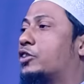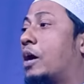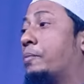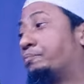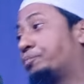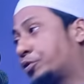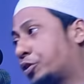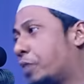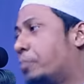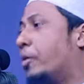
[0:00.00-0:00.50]

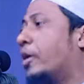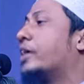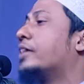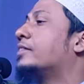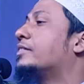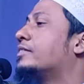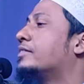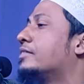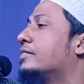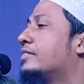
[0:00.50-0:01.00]
সব সময়
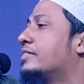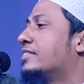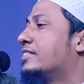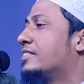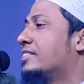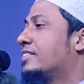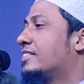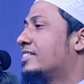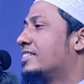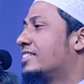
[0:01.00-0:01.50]

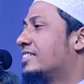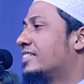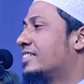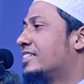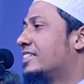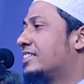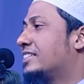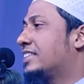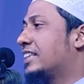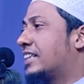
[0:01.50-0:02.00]

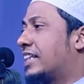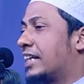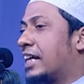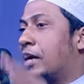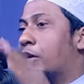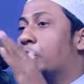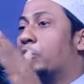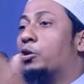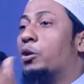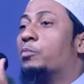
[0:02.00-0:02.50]

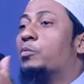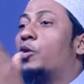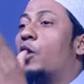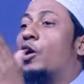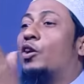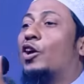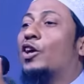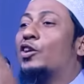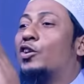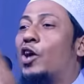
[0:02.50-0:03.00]
জিকিরের হুকুম
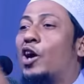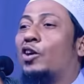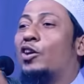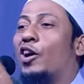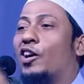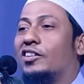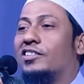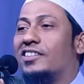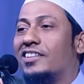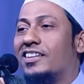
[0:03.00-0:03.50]
কখন
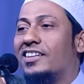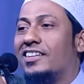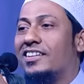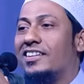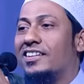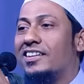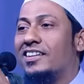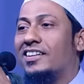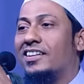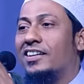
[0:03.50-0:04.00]
কখন
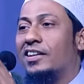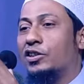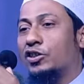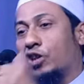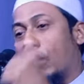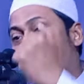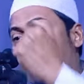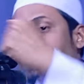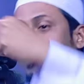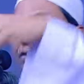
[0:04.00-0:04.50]

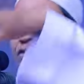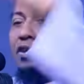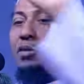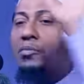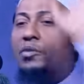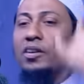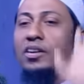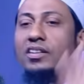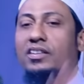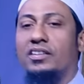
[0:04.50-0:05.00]
সব
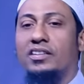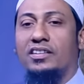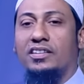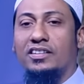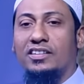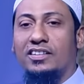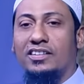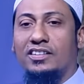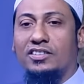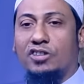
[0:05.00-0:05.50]
সময়
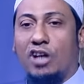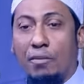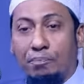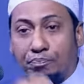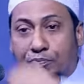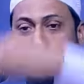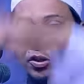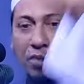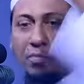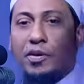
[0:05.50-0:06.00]
সব
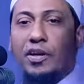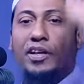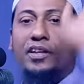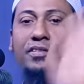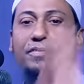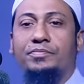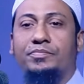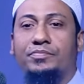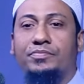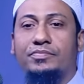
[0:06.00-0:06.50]
সময়
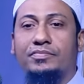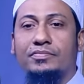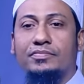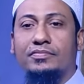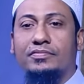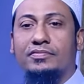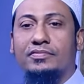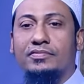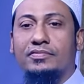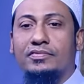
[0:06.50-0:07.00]

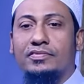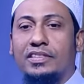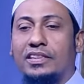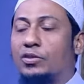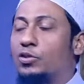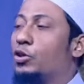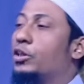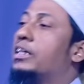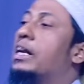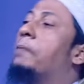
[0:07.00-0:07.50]

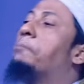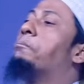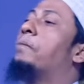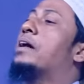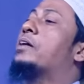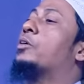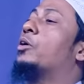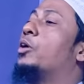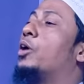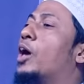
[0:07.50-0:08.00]
দুই
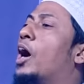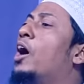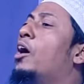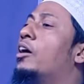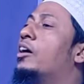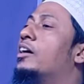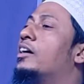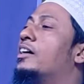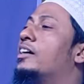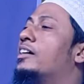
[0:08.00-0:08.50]
নাম্বার হলো
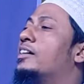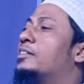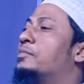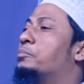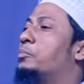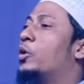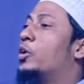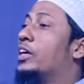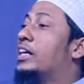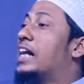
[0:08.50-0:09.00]

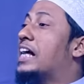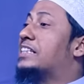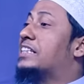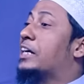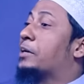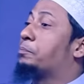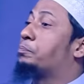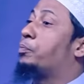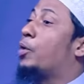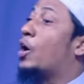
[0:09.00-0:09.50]

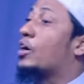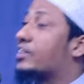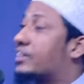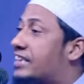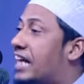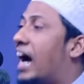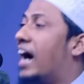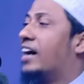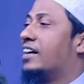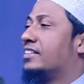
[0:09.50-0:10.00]
মহিলাদের
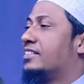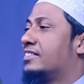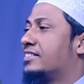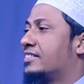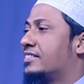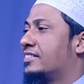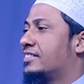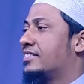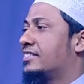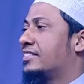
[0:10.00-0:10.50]
পর্দা
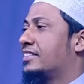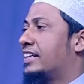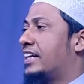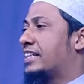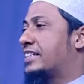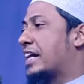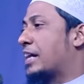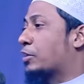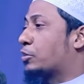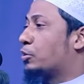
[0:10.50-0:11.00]

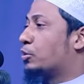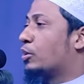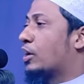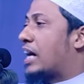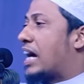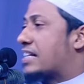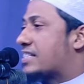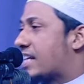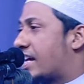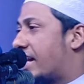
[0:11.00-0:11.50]
এটার কোনো
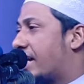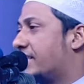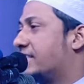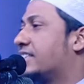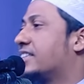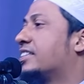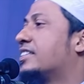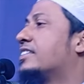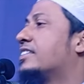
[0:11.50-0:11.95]
কাজা নাই